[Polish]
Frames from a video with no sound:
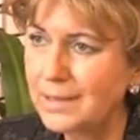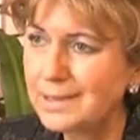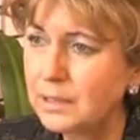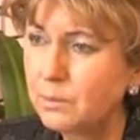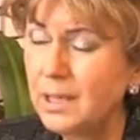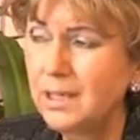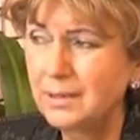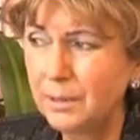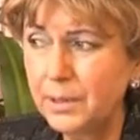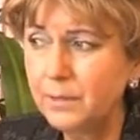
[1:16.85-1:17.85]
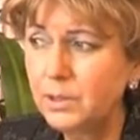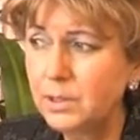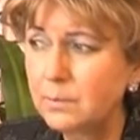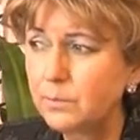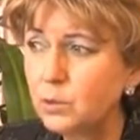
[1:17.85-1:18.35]
A zatem naprawdę
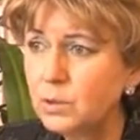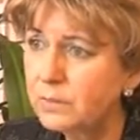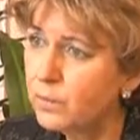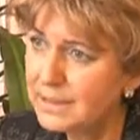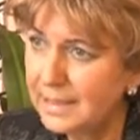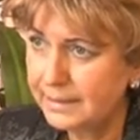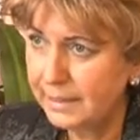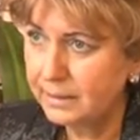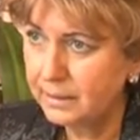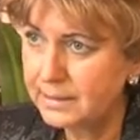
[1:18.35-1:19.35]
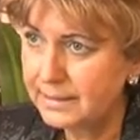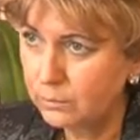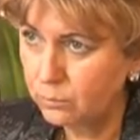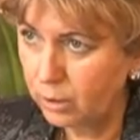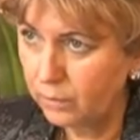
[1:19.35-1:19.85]
jest mnóstwo zadań
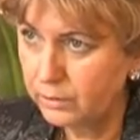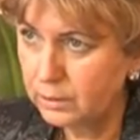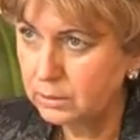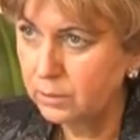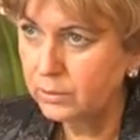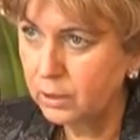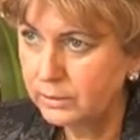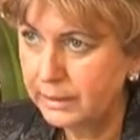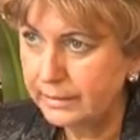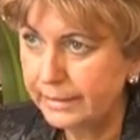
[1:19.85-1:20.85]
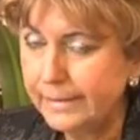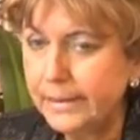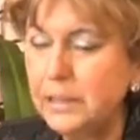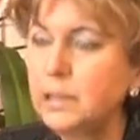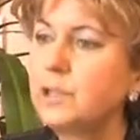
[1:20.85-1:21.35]
statutowych do wykonania
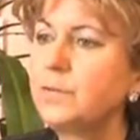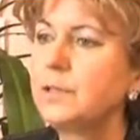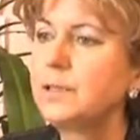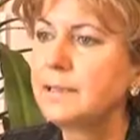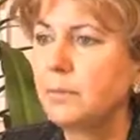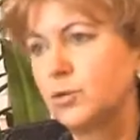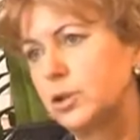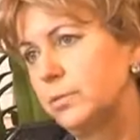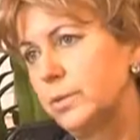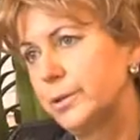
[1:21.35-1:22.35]
i świetlica musi